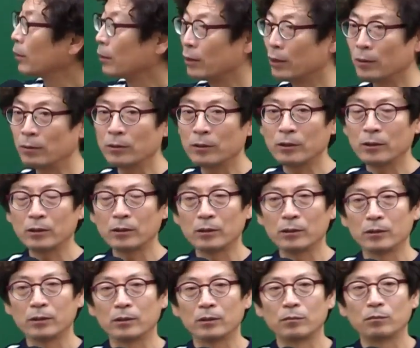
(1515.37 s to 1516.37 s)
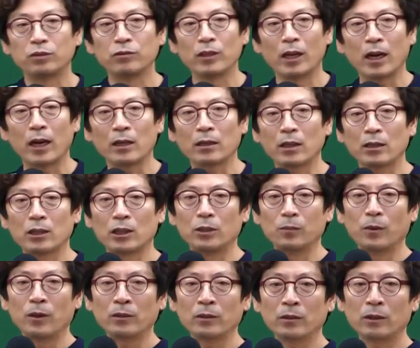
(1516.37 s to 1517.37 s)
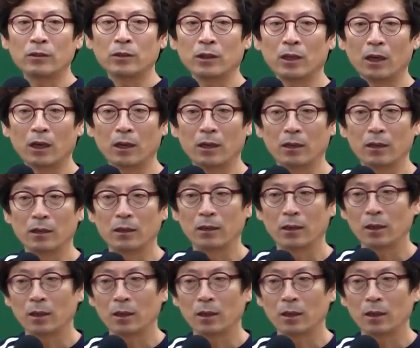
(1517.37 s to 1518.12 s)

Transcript: 여러분 그 분할할 때 집어는 어떻게